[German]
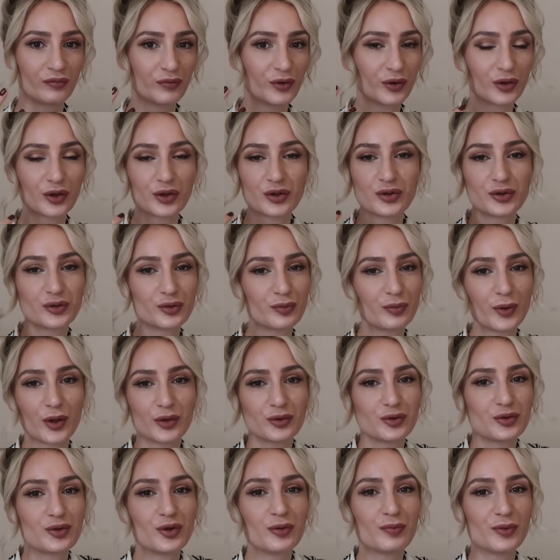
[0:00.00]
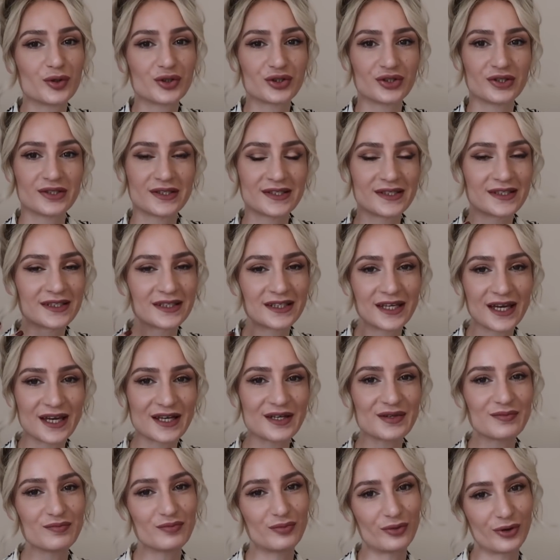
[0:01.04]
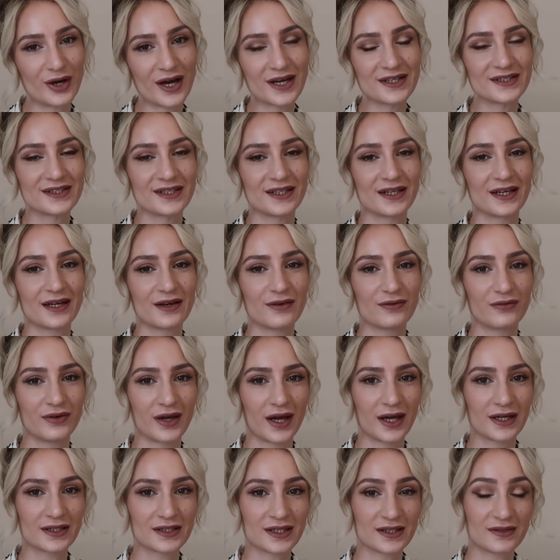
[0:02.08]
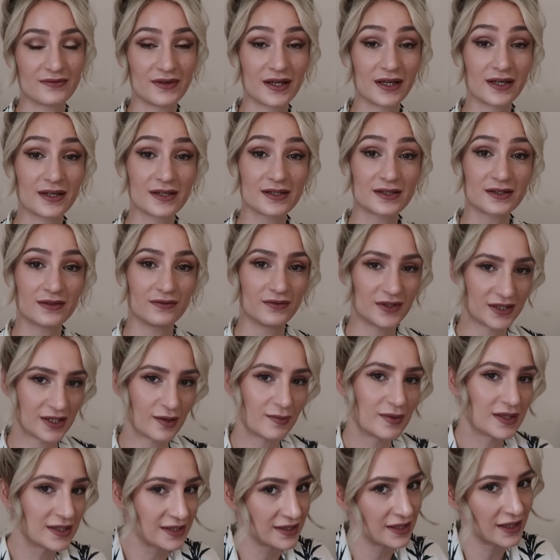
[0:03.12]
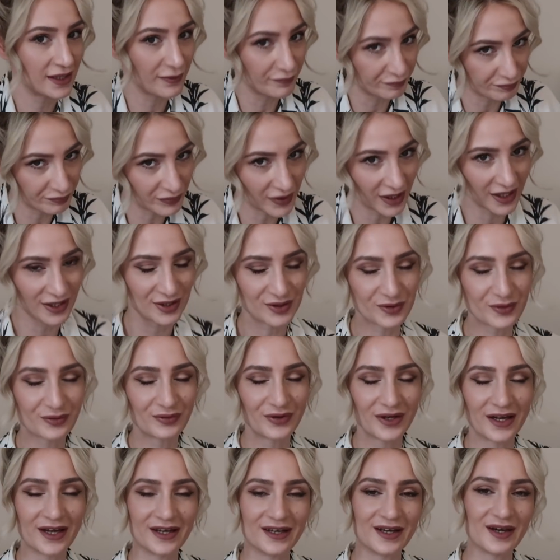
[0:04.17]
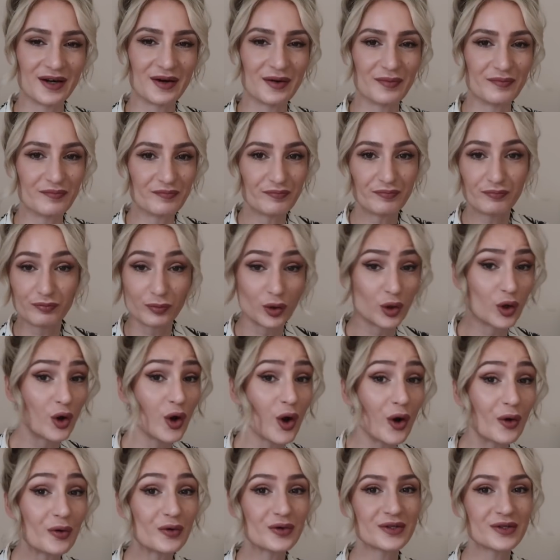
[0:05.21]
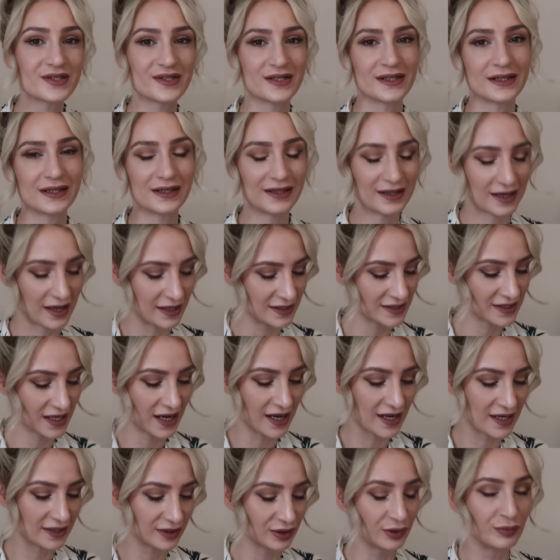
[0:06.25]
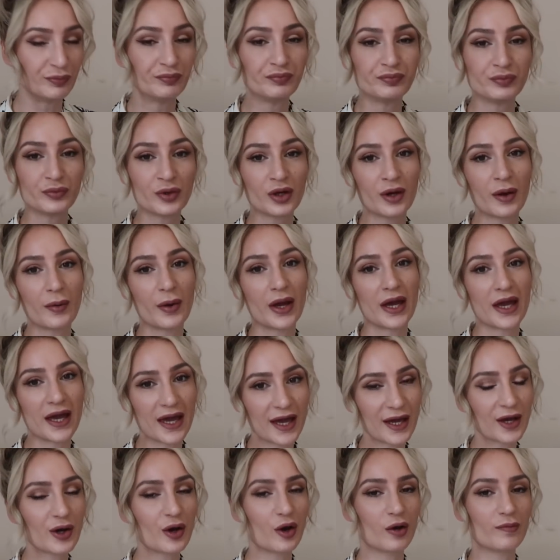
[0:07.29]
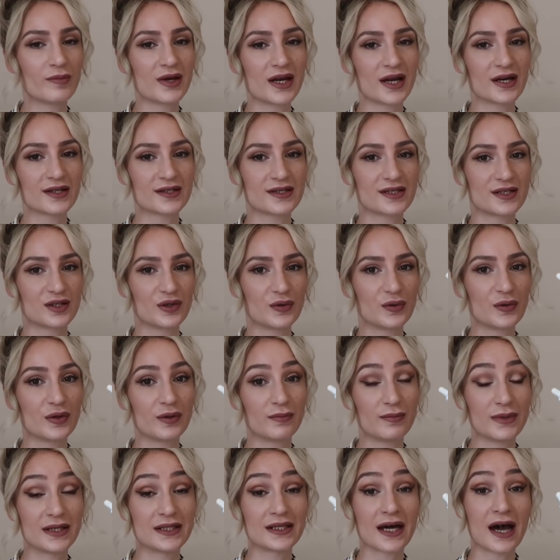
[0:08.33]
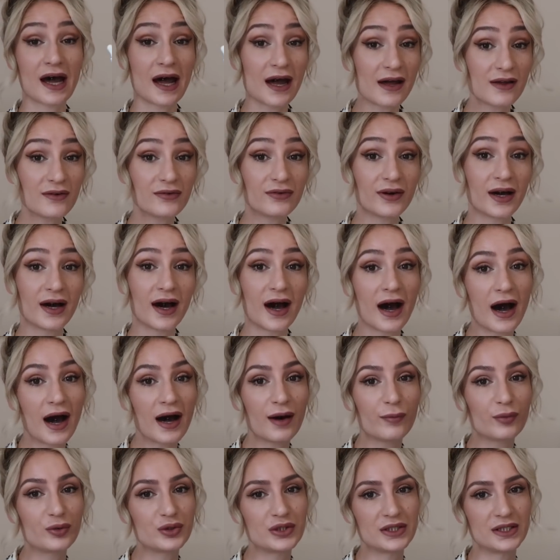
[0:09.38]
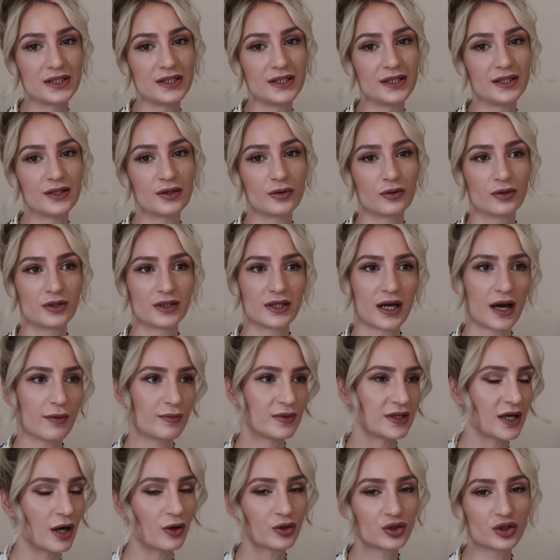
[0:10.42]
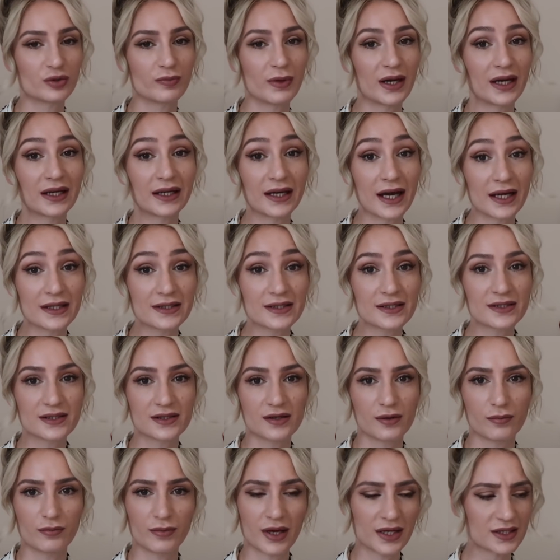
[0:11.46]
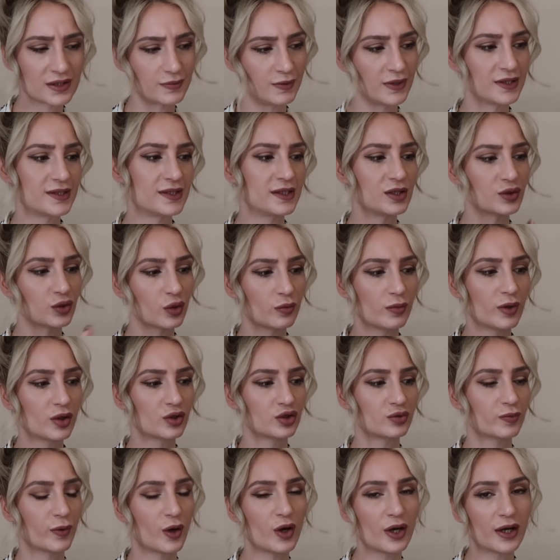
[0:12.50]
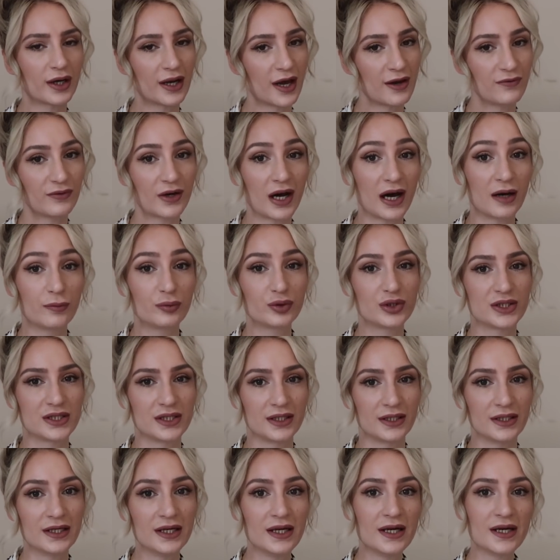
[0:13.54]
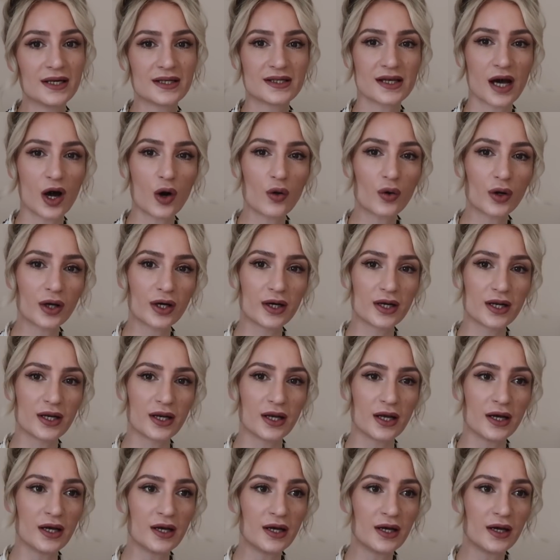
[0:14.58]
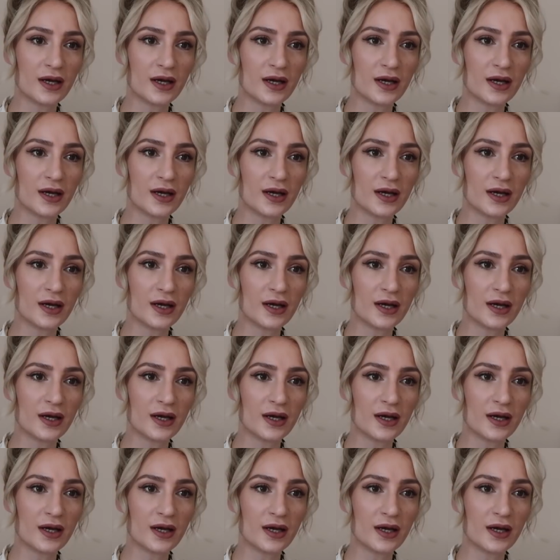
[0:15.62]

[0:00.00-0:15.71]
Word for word: wirklich super typischen Skin Brightening Effekt. Deswegen ist Vitamin C in so vielen äh, Glow-Serien enthalten in Kombination mit Alpha-Arbutin und da habe ich auch schon mal ganz ähm, explizit drüber gesprochen. Alpha-Arbutin ist auch ein